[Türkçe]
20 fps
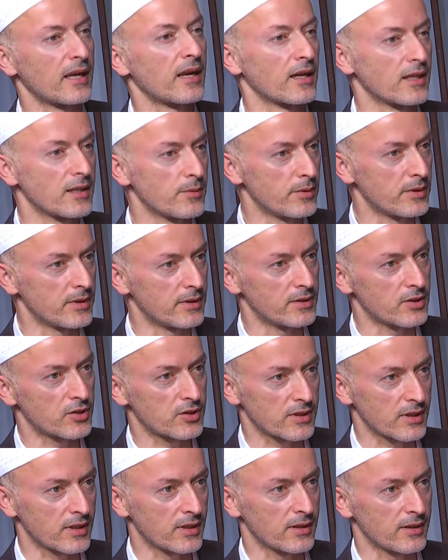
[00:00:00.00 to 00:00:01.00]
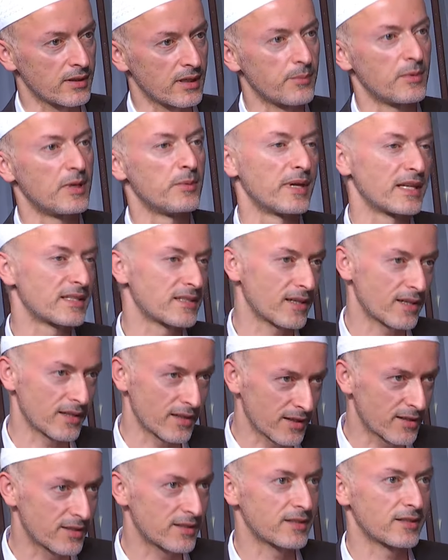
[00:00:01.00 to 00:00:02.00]
herhangi bir işte ne bileyim
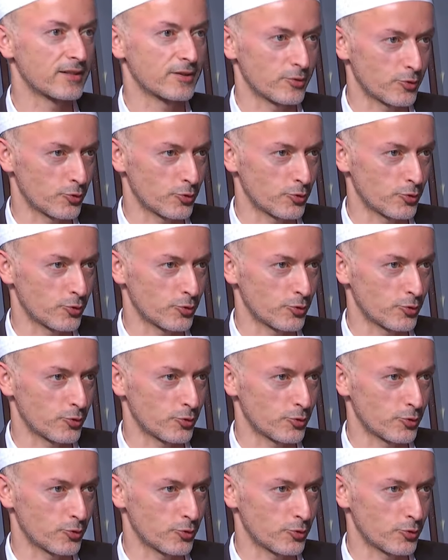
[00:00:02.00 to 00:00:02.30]
eksiklik